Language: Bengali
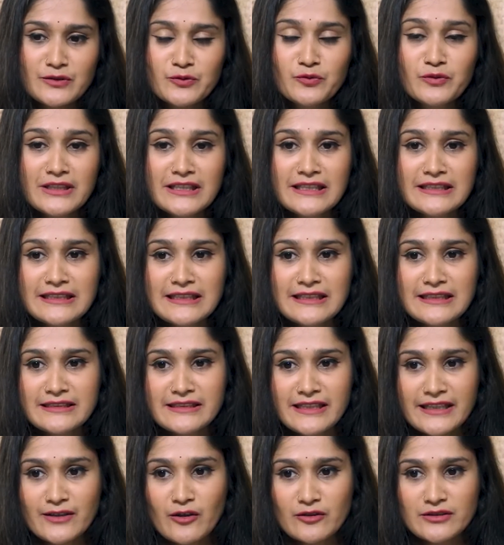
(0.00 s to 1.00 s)
দুর্নীতির
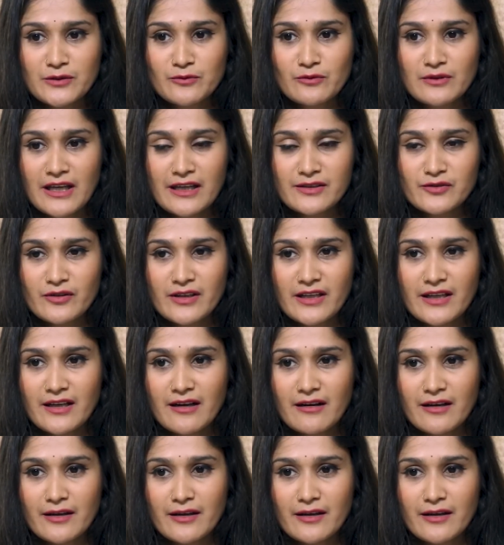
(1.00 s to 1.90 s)
যে কথাগুলো আসলে